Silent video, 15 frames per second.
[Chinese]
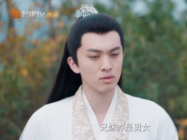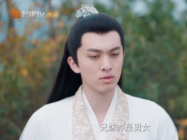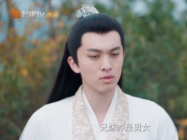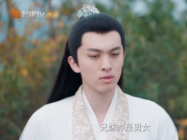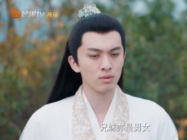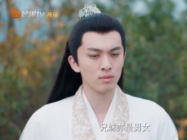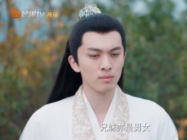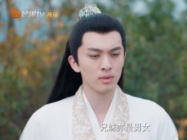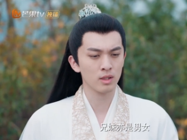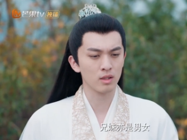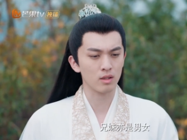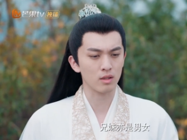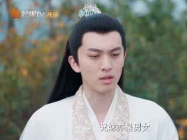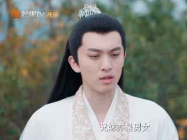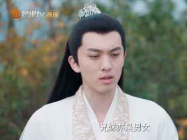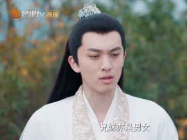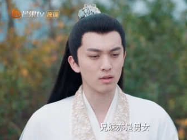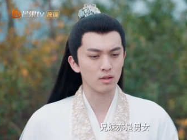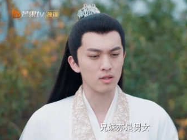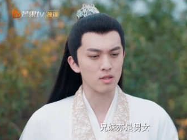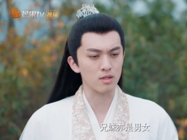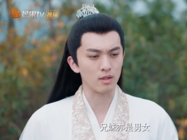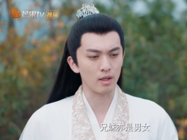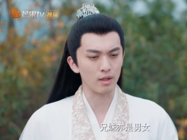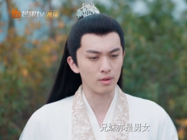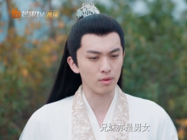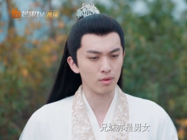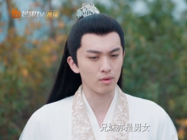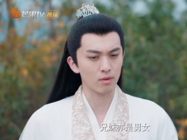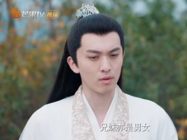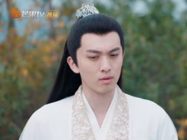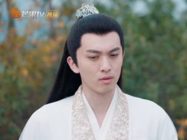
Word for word: 兄妹亦是男女。